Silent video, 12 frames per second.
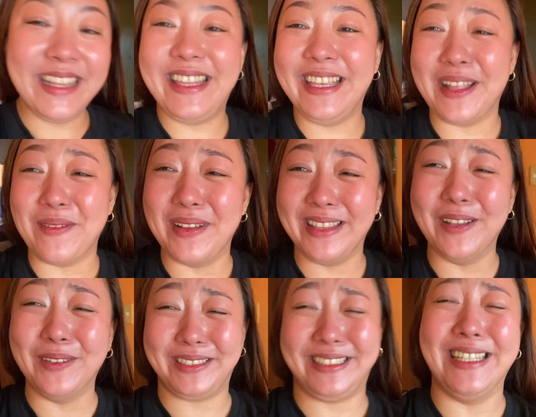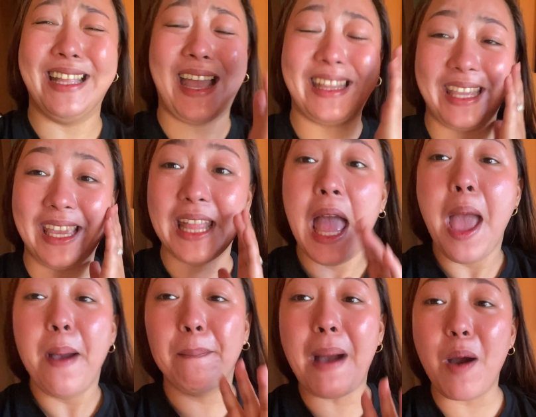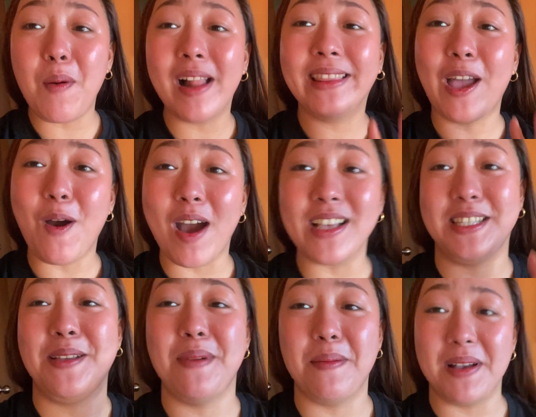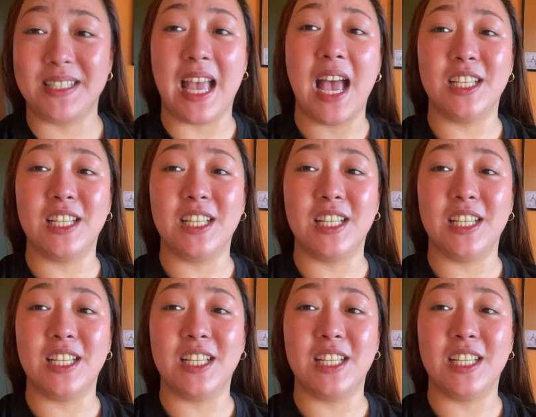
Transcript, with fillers: hindi naman daw siya nakatingin. Bawal daw kasi mabasa